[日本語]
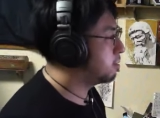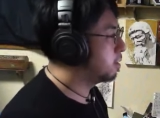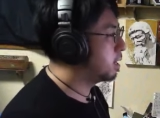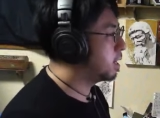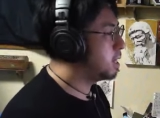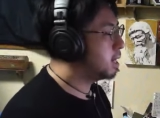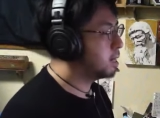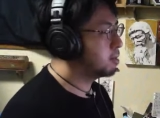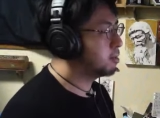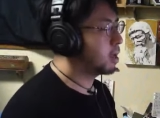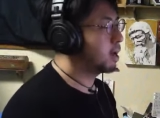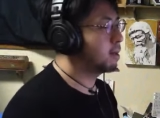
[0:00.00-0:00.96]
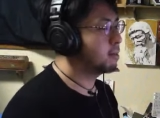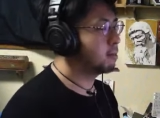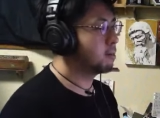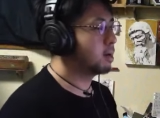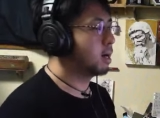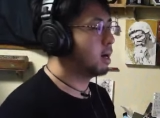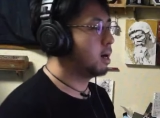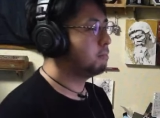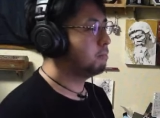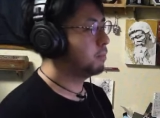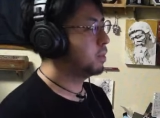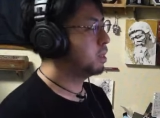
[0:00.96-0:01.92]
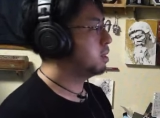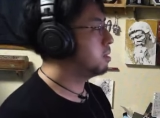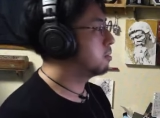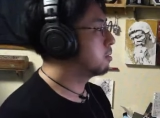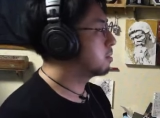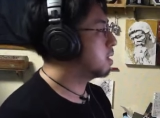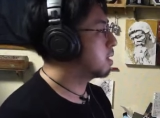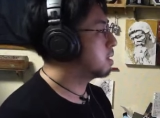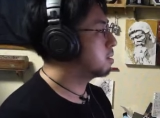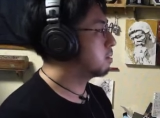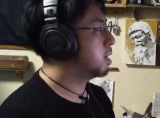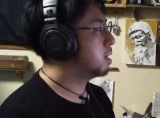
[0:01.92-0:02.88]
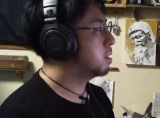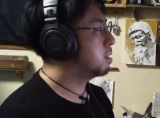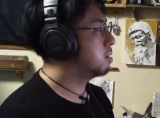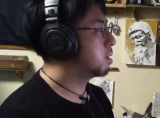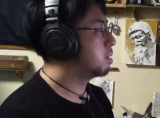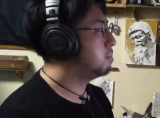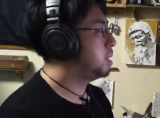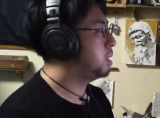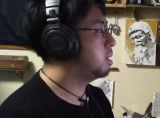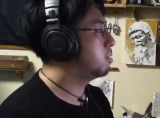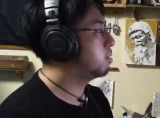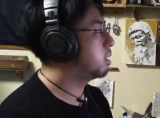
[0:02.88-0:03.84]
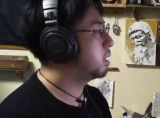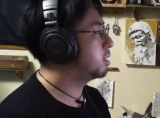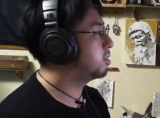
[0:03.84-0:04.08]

と怪我するから、気をつけないとねっていうのはミーティングで話したけどね。